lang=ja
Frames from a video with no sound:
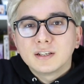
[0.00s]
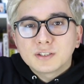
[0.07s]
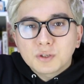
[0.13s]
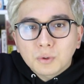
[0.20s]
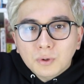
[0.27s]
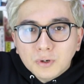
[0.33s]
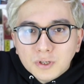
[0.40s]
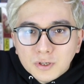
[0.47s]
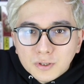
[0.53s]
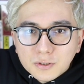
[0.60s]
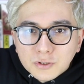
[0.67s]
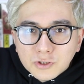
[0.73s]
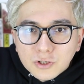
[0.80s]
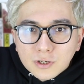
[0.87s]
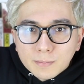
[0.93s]
その
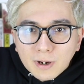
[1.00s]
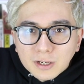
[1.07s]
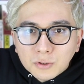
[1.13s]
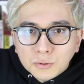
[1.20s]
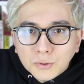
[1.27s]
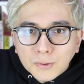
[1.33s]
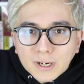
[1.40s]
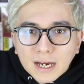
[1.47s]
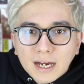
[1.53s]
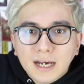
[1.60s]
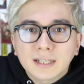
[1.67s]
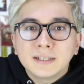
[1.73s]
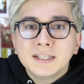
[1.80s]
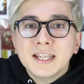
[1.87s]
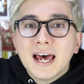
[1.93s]
YouTuber の動画
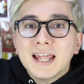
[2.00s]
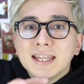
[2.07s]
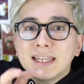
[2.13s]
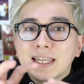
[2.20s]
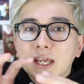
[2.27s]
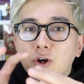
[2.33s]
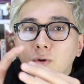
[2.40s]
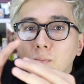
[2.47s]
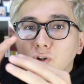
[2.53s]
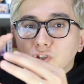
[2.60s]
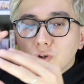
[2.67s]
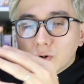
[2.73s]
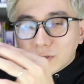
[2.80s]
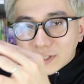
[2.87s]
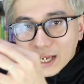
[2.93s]
がなんで面
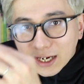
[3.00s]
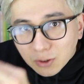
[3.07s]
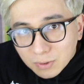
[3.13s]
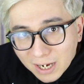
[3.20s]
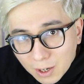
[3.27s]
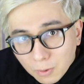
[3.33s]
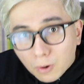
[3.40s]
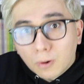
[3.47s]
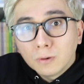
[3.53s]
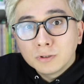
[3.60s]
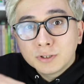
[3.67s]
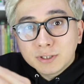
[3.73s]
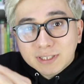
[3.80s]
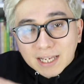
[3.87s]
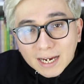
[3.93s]
白くないのか
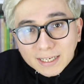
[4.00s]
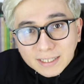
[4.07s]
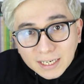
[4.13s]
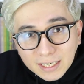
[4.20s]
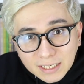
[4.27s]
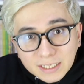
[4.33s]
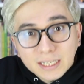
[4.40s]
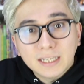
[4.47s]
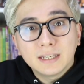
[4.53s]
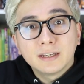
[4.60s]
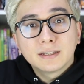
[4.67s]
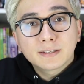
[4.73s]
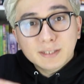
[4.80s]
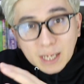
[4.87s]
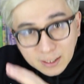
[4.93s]
を具体的に
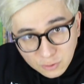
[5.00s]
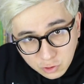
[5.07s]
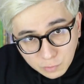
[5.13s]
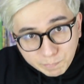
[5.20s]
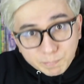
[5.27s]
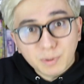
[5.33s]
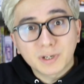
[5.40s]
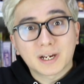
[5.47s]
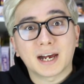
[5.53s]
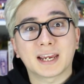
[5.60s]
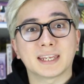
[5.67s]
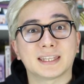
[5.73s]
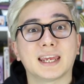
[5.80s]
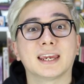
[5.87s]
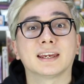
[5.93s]
30分か
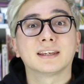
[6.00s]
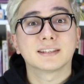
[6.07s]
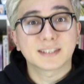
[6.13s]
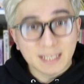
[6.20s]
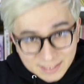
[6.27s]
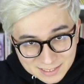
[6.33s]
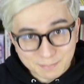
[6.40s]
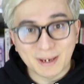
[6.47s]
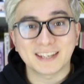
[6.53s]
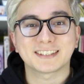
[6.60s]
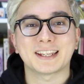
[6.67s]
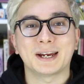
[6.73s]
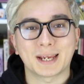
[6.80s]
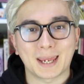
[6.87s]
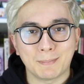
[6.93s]
けて説明
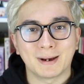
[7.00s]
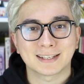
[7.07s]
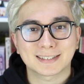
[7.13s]
してあげま